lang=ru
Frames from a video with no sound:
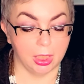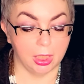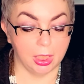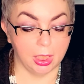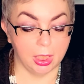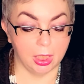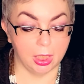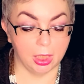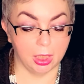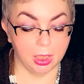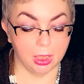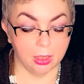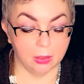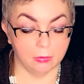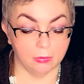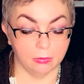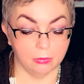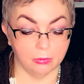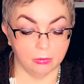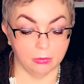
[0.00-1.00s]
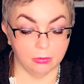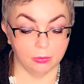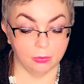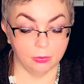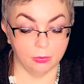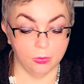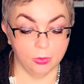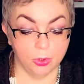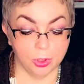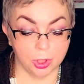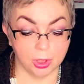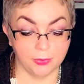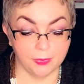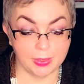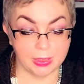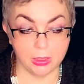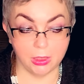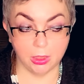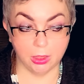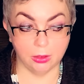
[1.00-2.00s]
И может
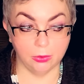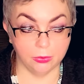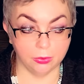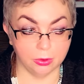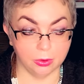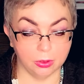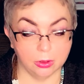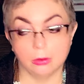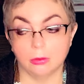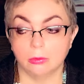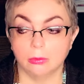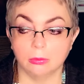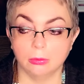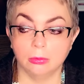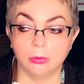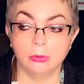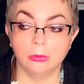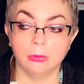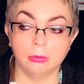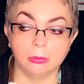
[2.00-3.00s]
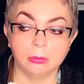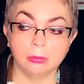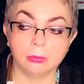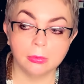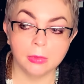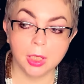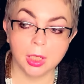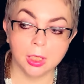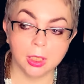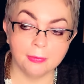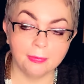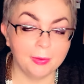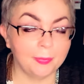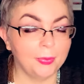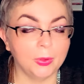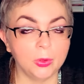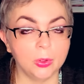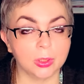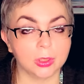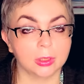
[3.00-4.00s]
возникнуть ну, некий
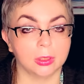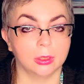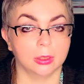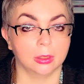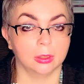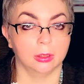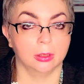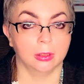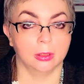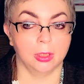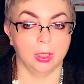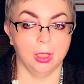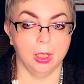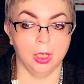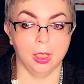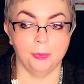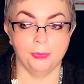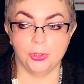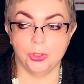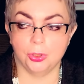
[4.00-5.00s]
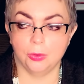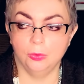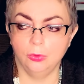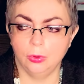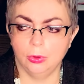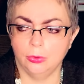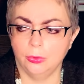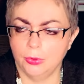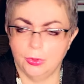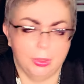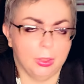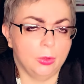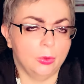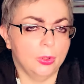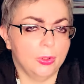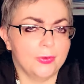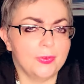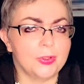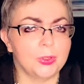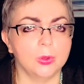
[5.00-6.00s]
вопрос, да, а почему
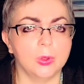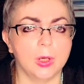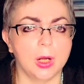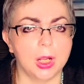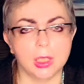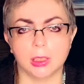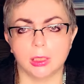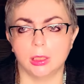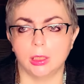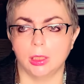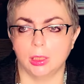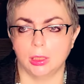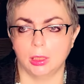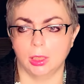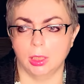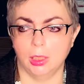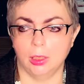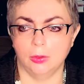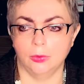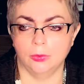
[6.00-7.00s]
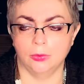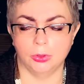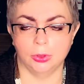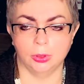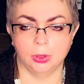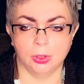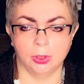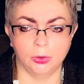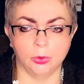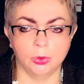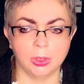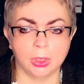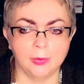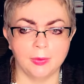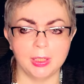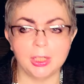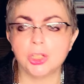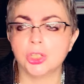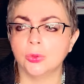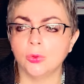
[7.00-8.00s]
такое все разное, да, вот кто-то
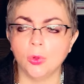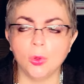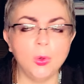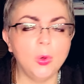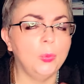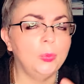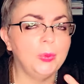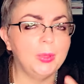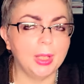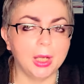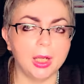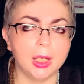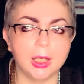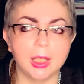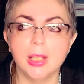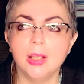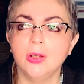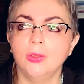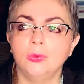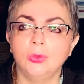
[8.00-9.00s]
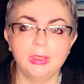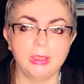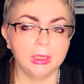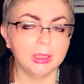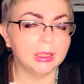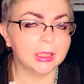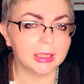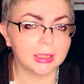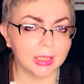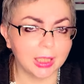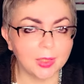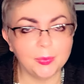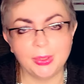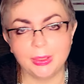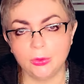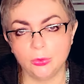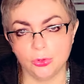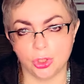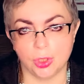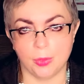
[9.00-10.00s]
говорит, что, о, да, вот это самый
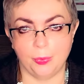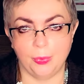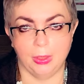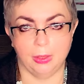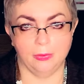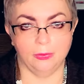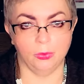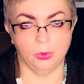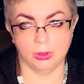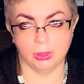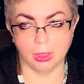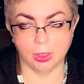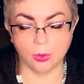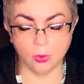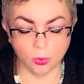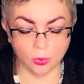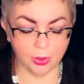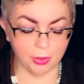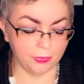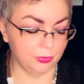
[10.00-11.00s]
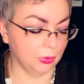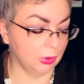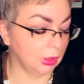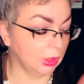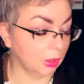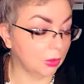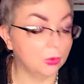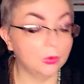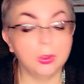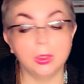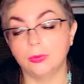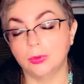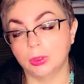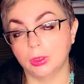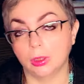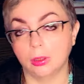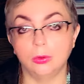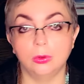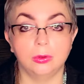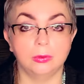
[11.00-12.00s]
лучший, вот такой, вот такой, вот
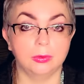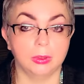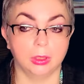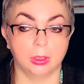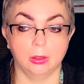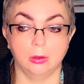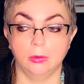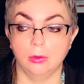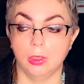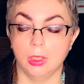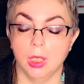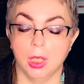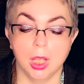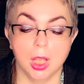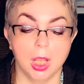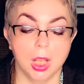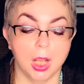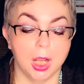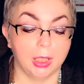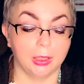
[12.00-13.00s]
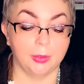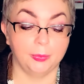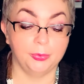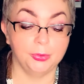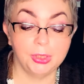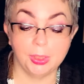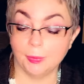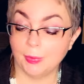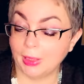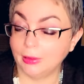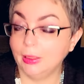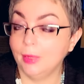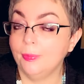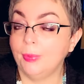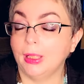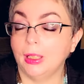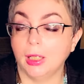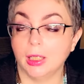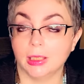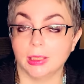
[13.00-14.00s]
такой, вот такой, а, допустим, а ты
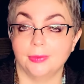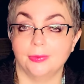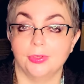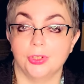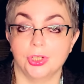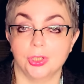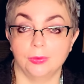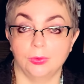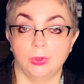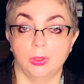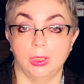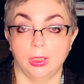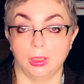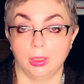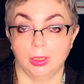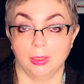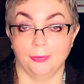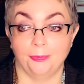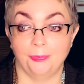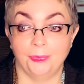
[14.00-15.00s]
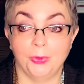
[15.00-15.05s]
показываешь вот это.